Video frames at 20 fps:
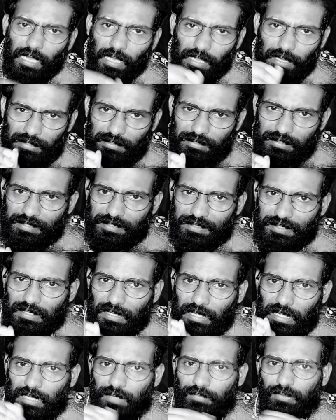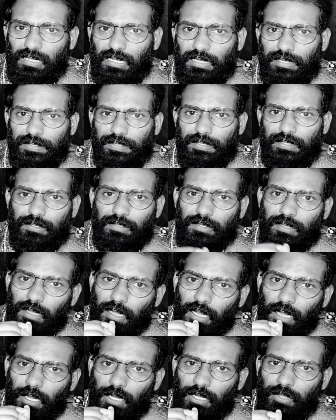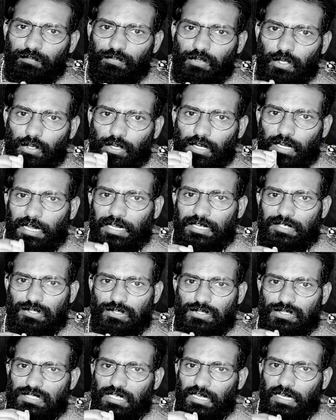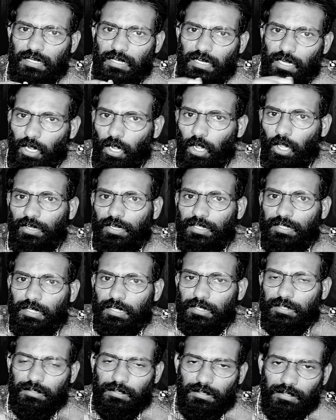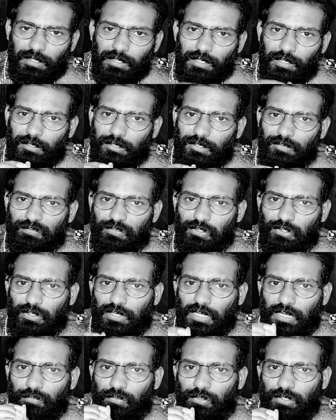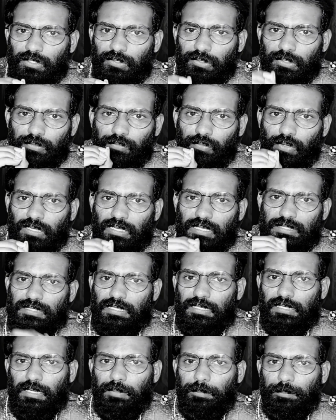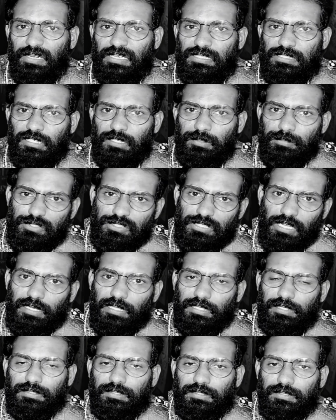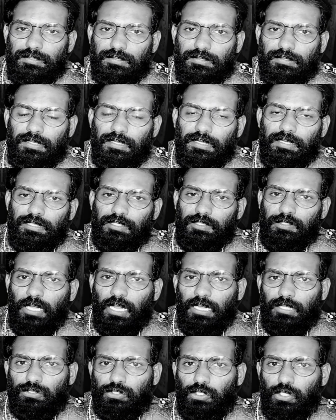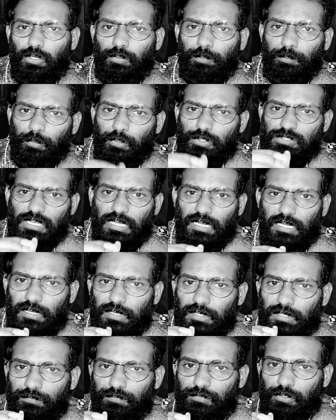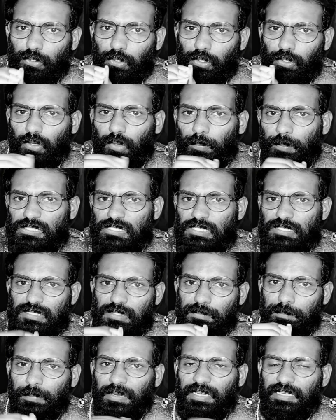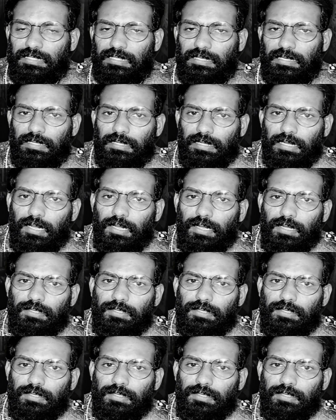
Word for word: అలా గట్టిగా అరవగానే ఆ లెఫ్ట్లో ఉన్న లైట్స్ సడన్గా ఆన్ అయ్యాయి లిఫ్ట్ కూడా ఉన్నటువంటి ఒక్కసారిగా పనిచేయడం స్టార్ట్ అయింది దాంతో పూజ లిఫ్ట్ డోర్ ఓపెన్ చేసి బయటికి రాగా